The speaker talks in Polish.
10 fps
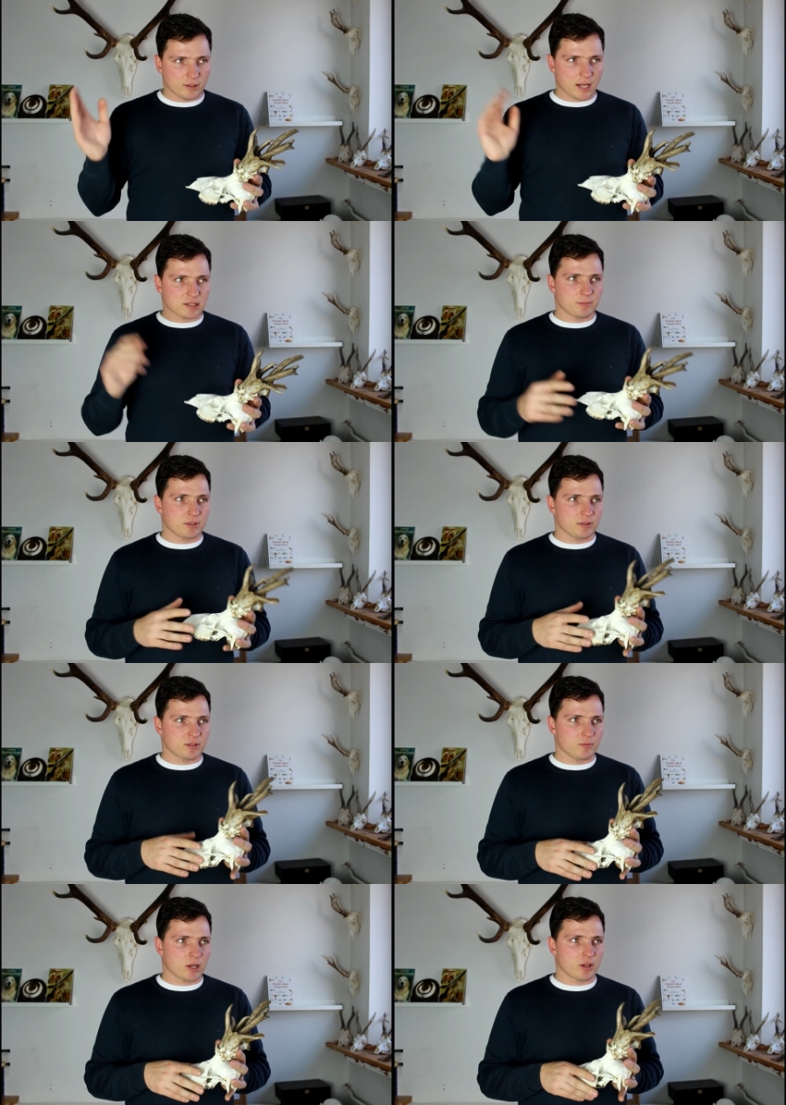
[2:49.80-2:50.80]
tak sobie
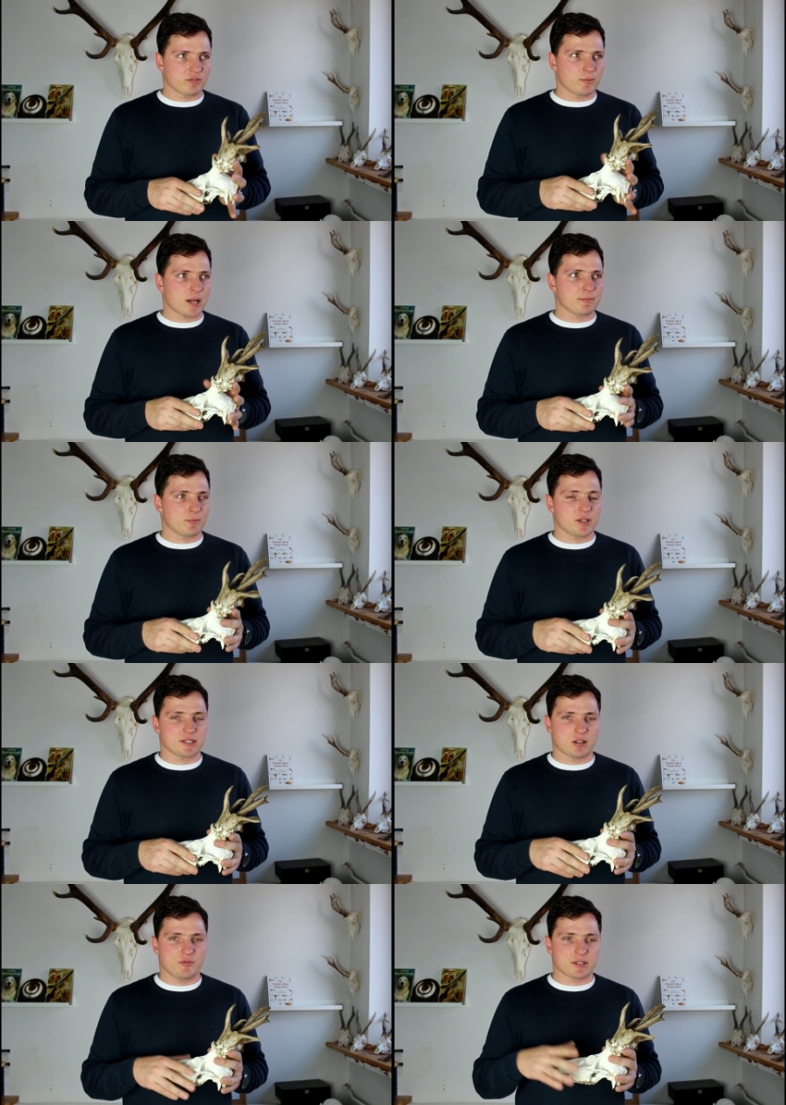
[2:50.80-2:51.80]
akurat wybrałem moje
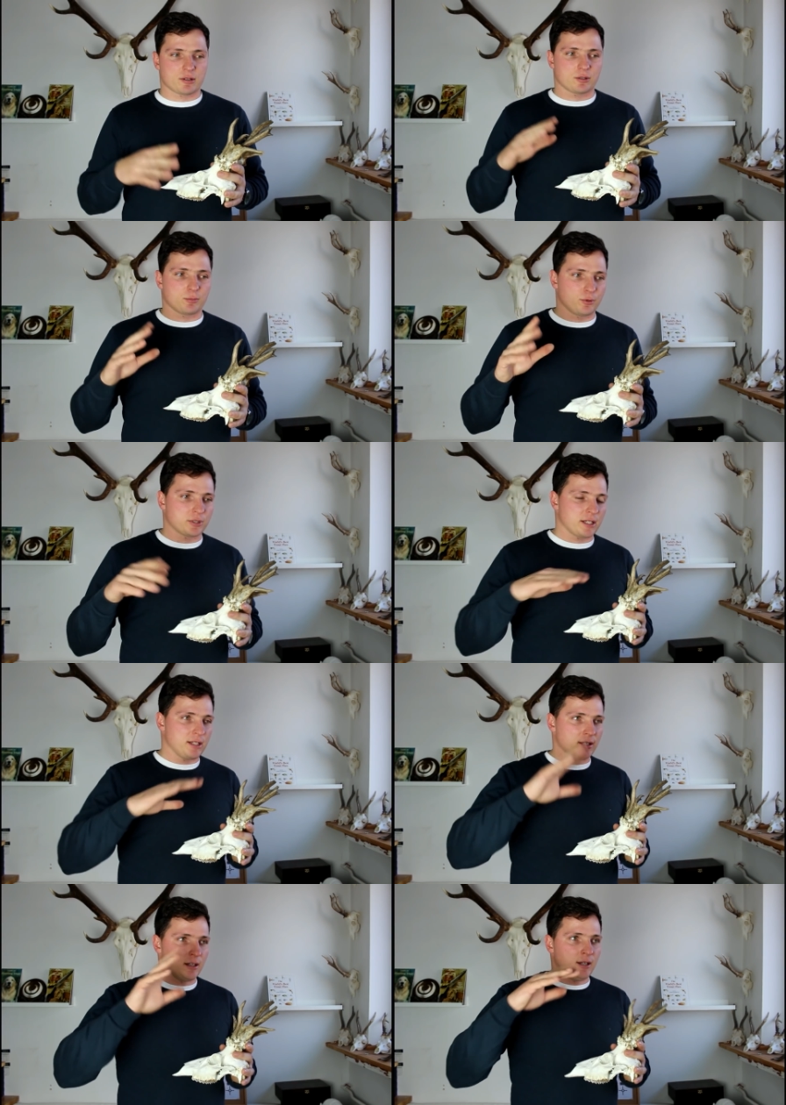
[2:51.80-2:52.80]
stanowisko, to było
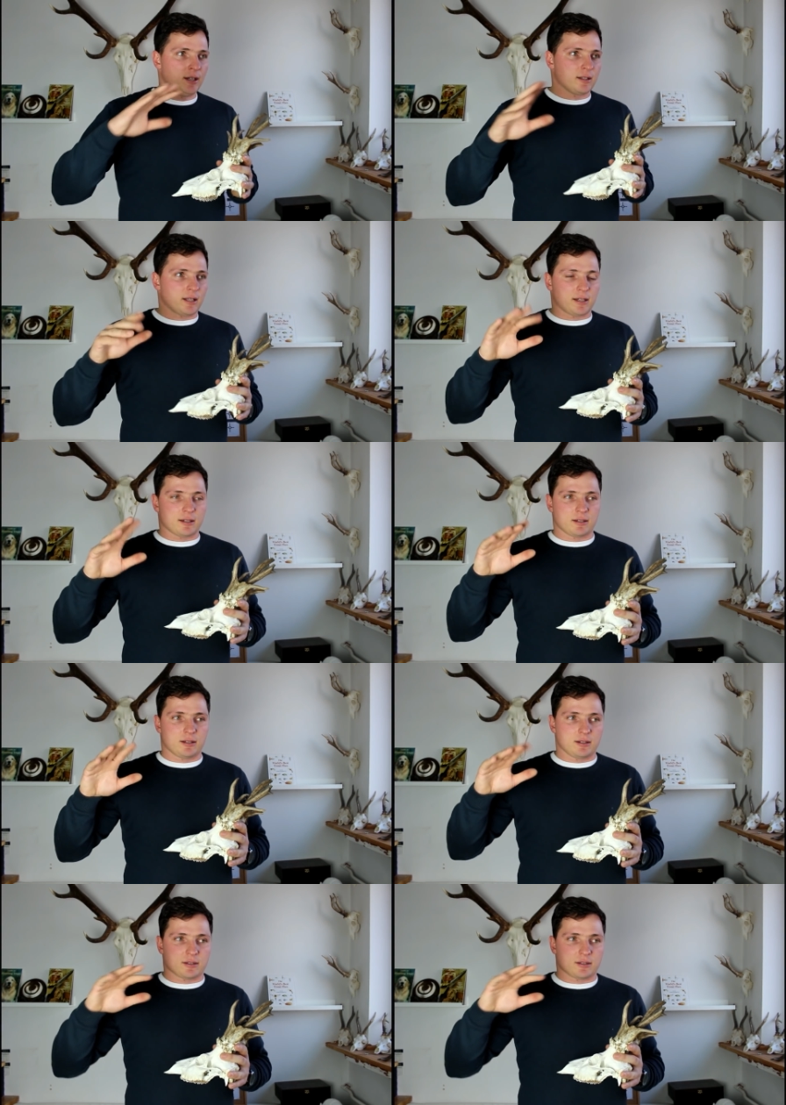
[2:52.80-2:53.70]
taki, takie e,